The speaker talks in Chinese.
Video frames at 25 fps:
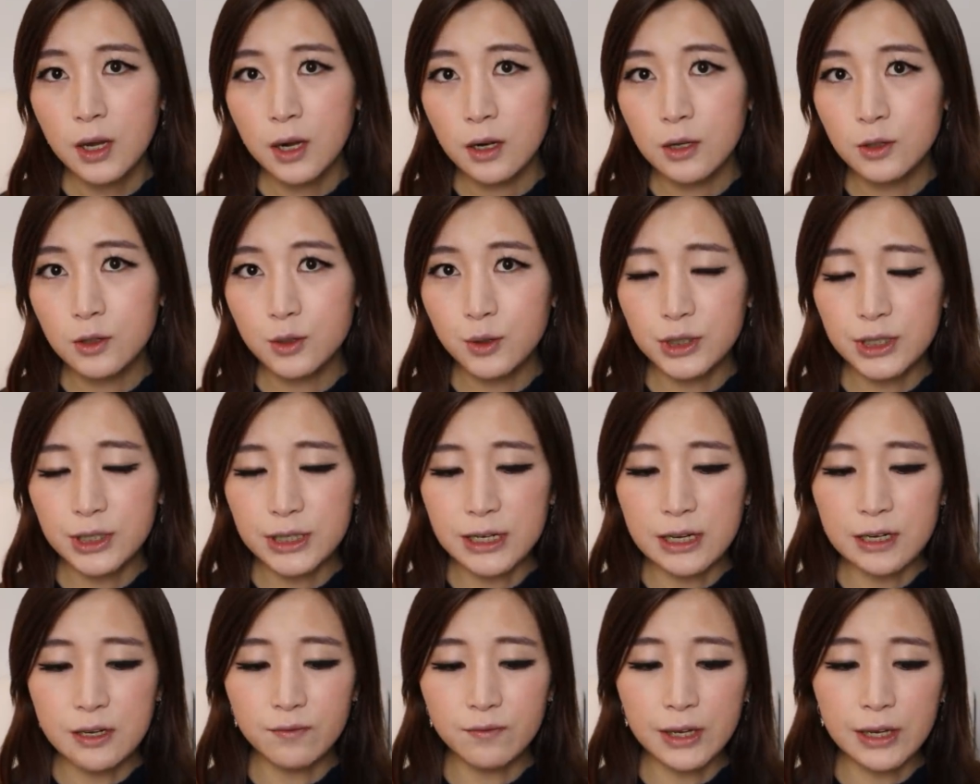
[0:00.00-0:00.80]
而作
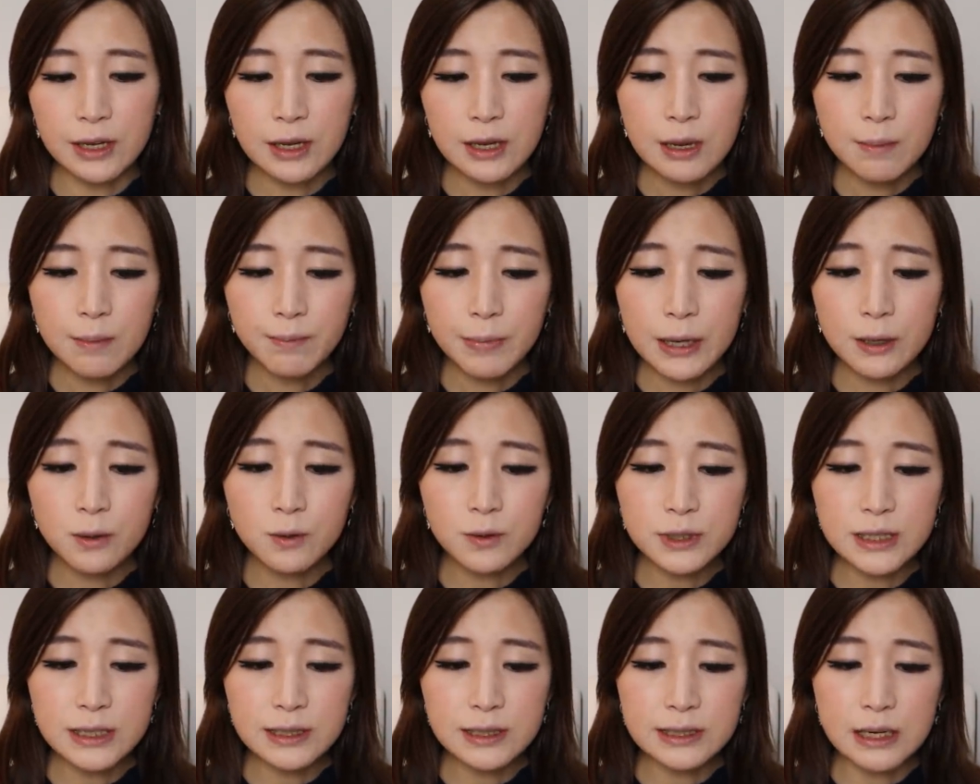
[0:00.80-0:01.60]
者也认为，白
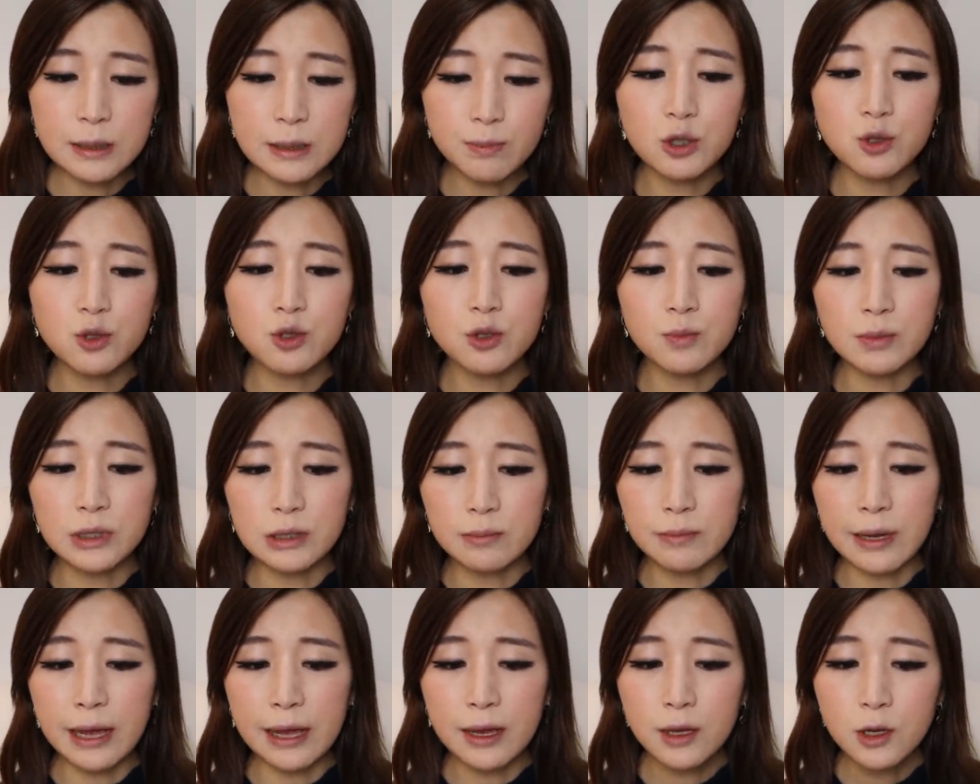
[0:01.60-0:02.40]
宫现在必须
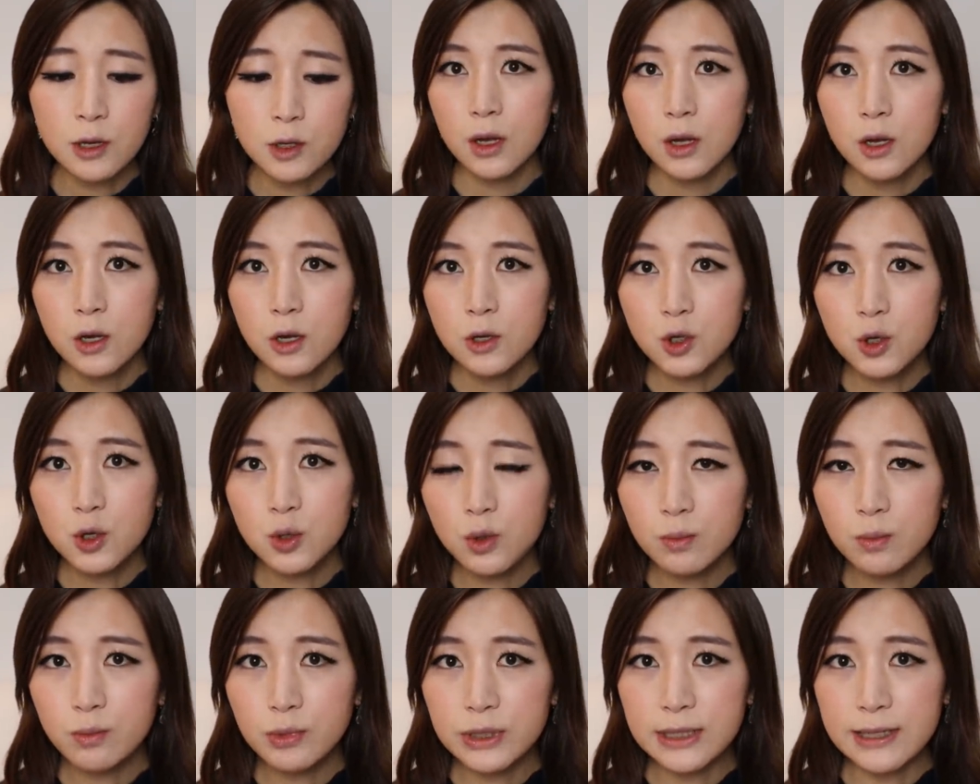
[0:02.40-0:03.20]
明白，
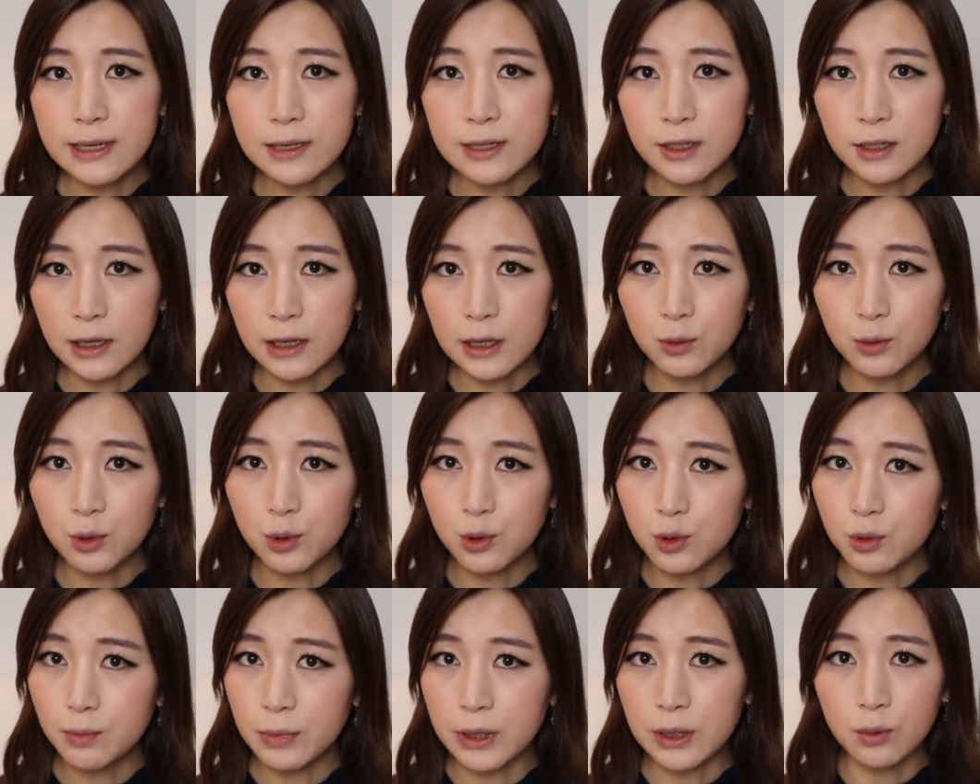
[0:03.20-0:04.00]
中国目前仍然
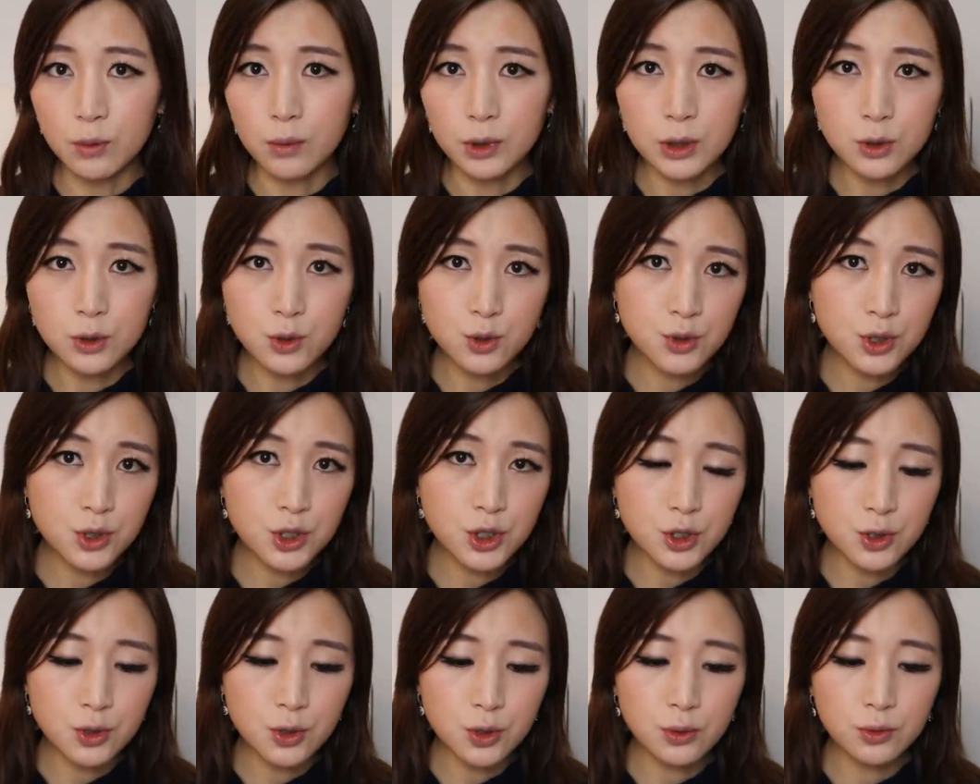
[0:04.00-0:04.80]
对于美国的
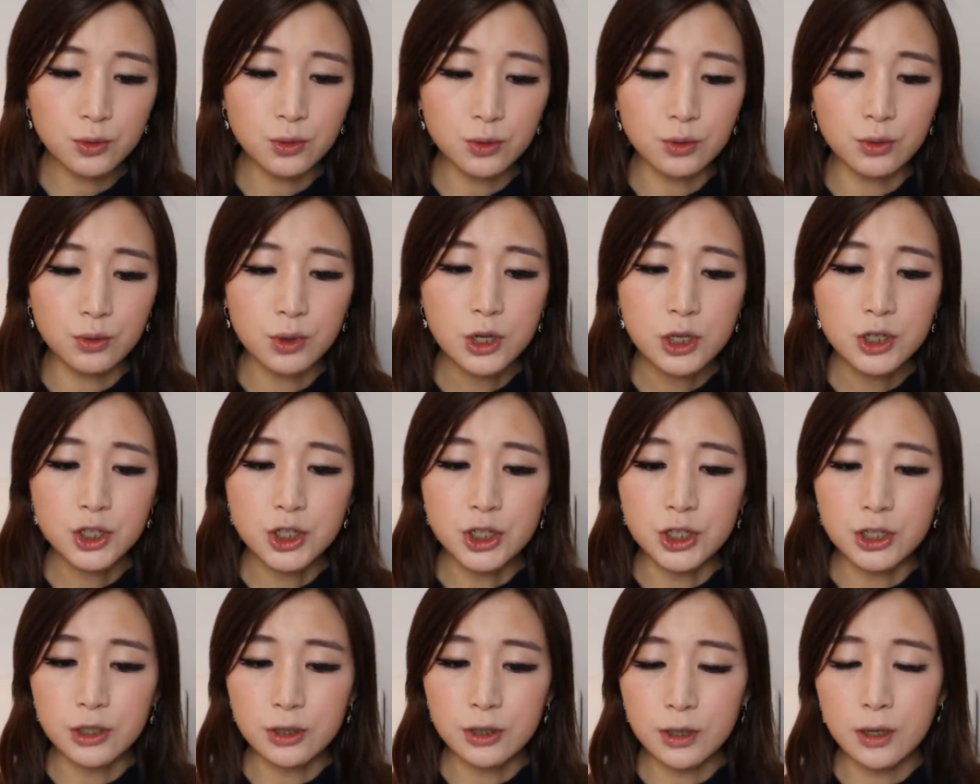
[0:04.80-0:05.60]
军事冲突
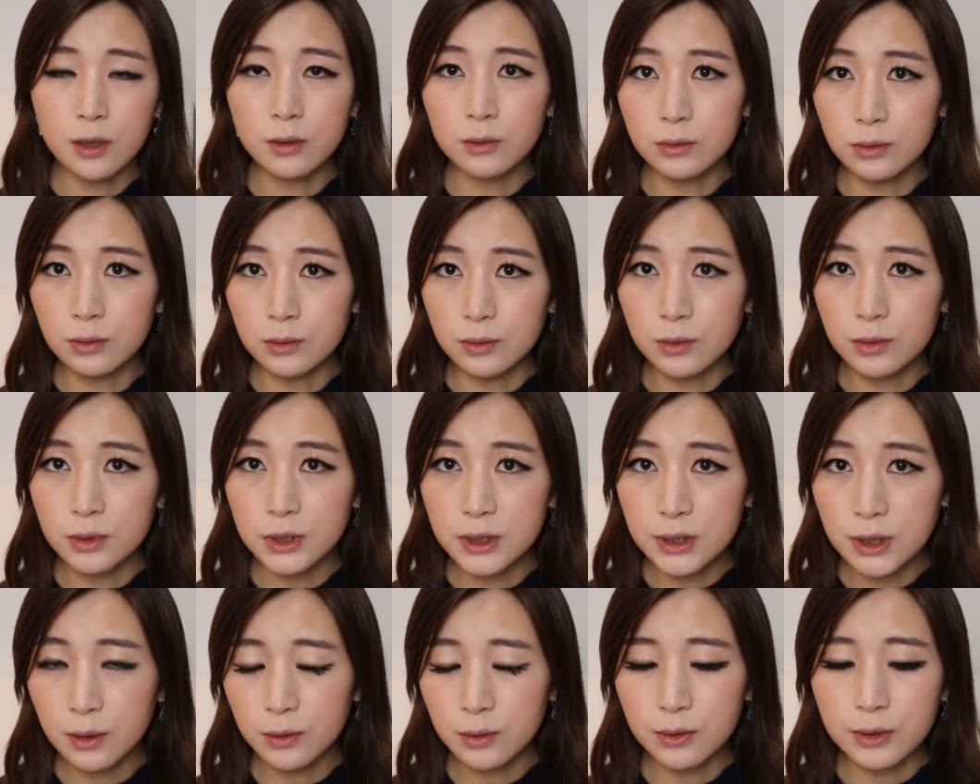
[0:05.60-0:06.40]
持高度
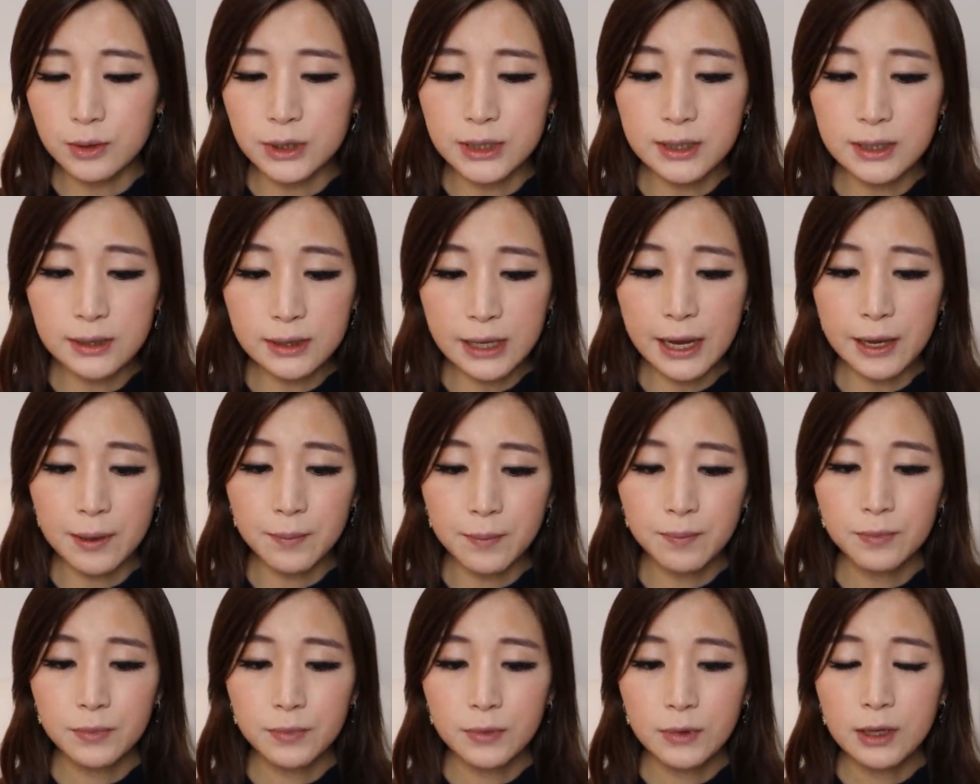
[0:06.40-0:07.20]
焦虑心
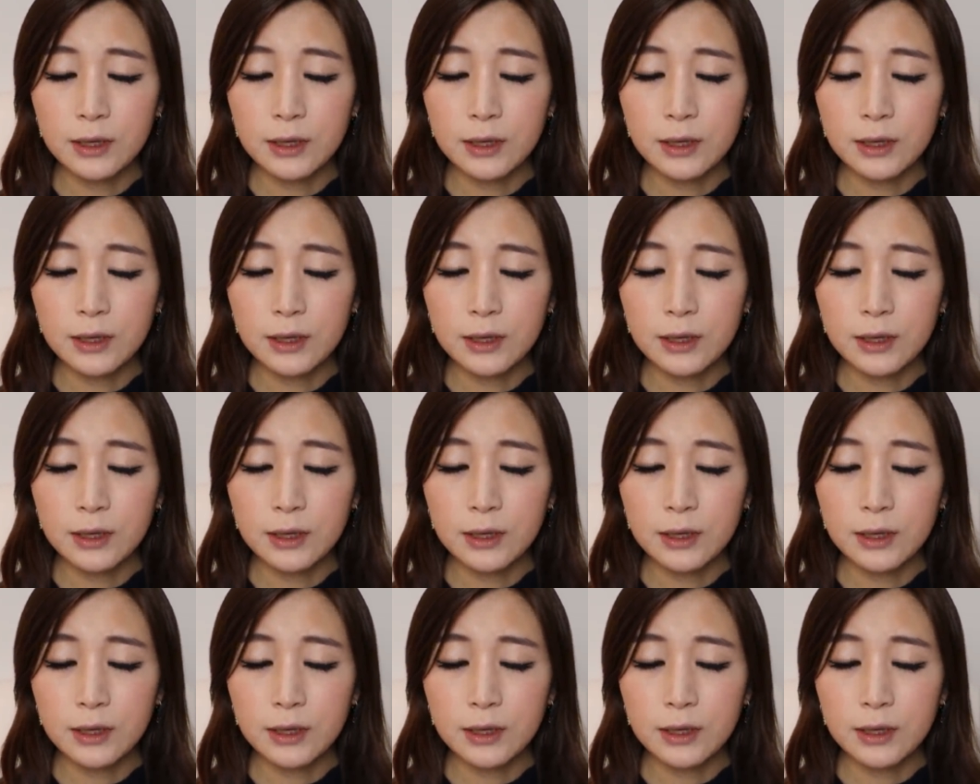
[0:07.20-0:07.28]
态。